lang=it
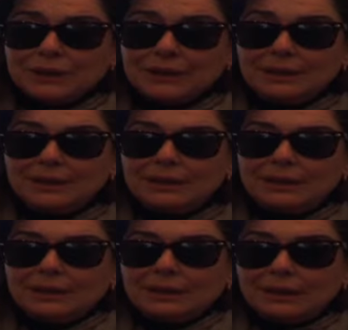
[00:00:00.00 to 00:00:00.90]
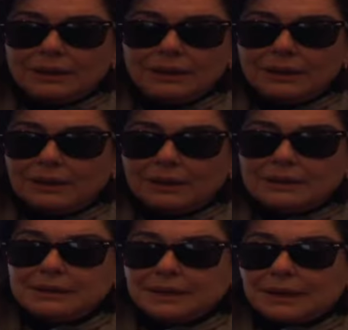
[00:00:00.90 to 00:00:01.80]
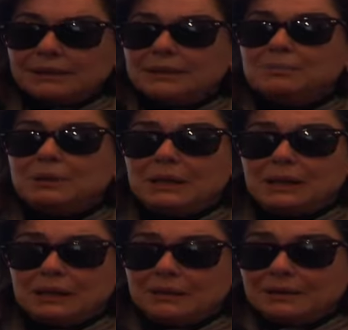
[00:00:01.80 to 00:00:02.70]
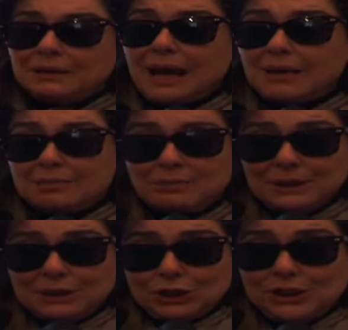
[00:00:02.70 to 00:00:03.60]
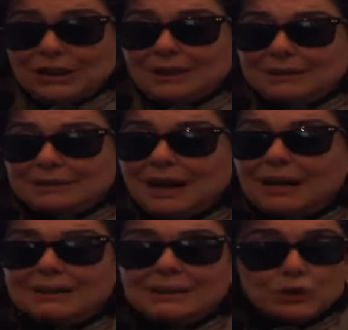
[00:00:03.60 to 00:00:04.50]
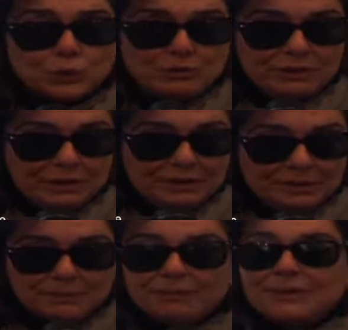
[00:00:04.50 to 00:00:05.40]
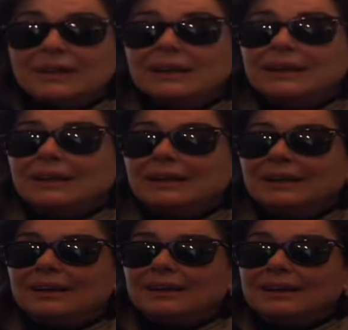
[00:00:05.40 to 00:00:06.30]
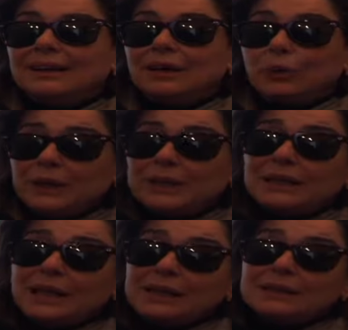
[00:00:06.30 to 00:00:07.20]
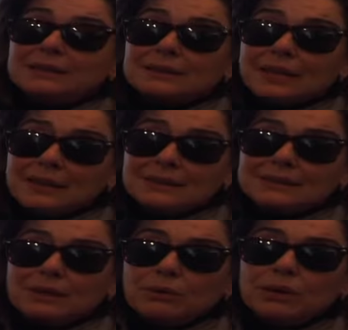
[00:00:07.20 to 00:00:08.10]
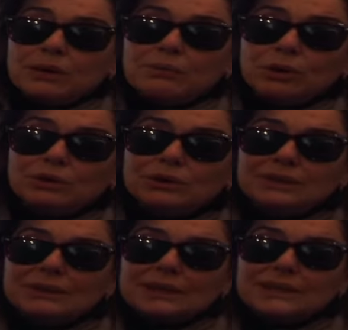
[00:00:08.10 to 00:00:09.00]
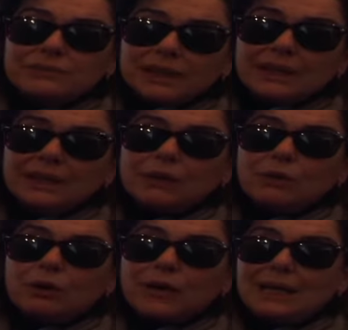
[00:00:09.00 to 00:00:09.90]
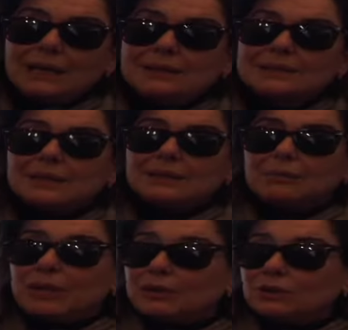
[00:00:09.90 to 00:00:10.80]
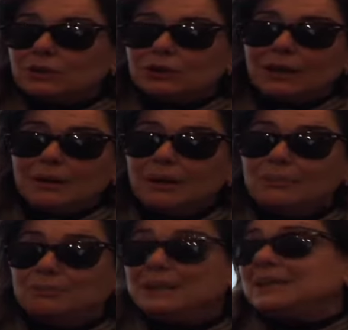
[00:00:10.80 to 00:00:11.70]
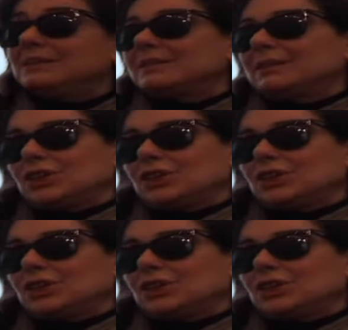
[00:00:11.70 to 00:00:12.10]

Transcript: di eh, incredibile lampi di genialità la sua vita eh, e quindi lei tenta in qualche modo di trasferire quello che è l'insegnamento del Beat